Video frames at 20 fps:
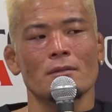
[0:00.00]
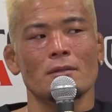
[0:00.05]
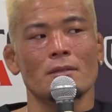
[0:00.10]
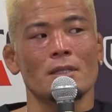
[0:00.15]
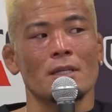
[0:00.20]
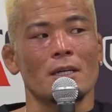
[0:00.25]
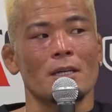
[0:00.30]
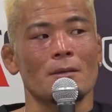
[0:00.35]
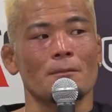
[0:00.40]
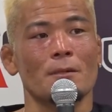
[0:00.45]

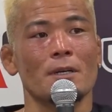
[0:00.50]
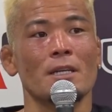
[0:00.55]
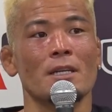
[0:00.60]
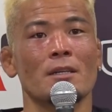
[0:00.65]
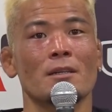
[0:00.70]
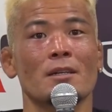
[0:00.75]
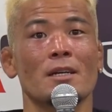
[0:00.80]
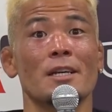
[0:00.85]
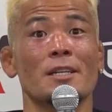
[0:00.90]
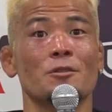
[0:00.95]
だからまあ
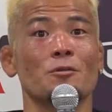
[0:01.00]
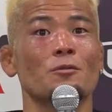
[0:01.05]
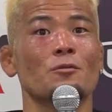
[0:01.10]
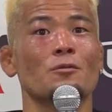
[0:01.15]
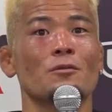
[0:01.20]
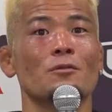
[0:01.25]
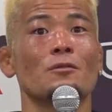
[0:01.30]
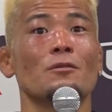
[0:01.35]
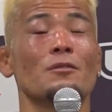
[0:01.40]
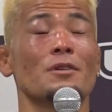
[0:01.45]
一回ちょっ
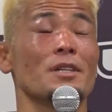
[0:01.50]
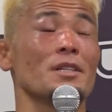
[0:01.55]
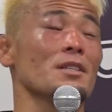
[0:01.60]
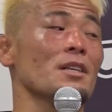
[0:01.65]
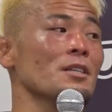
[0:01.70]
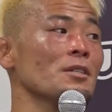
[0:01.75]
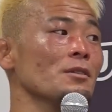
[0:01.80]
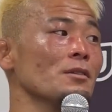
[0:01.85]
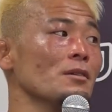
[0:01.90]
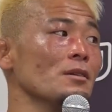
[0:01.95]
とこう
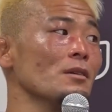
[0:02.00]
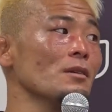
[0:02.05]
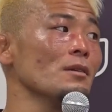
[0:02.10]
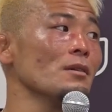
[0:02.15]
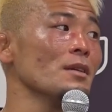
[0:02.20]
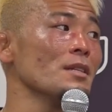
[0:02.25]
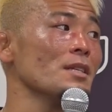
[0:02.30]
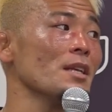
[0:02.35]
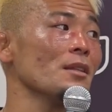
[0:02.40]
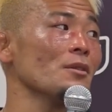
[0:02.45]
リセ
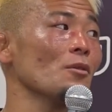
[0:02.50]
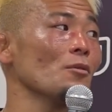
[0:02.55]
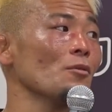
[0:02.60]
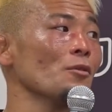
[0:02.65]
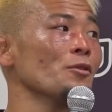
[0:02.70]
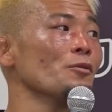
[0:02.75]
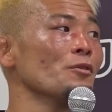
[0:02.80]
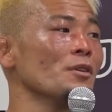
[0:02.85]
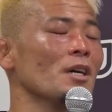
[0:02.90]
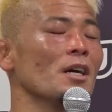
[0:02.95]
リセット
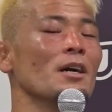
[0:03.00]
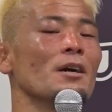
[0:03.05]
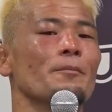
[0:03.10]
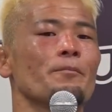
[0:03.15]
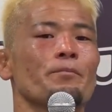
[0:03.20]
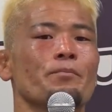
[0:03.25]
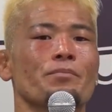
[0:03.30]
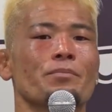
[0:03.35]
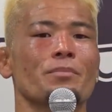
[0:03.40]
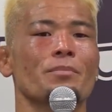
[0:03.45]
というか、
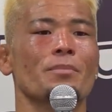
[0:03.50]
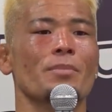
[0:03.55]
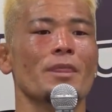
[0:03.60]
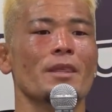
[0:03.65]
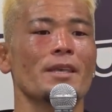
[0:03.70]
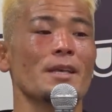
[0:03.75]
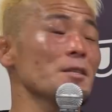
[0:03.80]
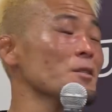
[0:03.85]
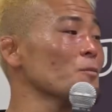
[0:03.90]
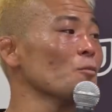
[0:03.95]

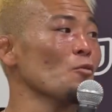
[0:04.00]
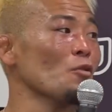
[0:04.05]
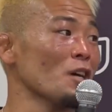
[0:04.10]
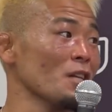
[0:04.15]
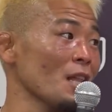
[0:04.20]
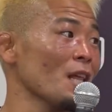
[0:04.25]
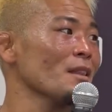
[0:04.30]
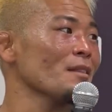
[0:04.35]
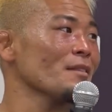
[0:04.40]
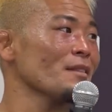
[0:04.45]
休もう
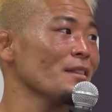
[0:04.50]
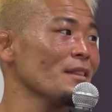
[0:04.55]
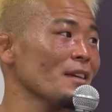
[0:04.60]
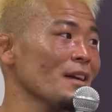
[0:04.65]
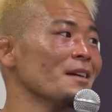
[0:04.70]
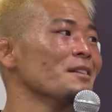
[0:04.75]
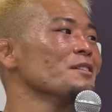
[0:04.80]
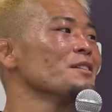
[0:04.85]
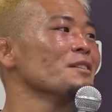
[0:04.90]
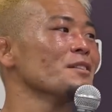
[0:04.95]
かなっ
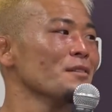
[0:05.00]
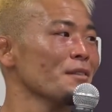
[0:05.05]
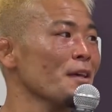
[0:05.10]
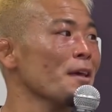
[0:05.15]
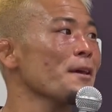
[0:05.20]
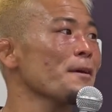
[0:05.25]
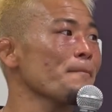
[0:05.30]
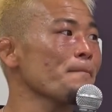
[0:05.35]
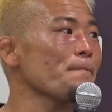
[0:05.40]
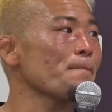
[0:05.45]
て感じです
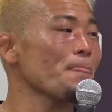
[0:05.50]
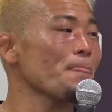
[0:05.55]
ね。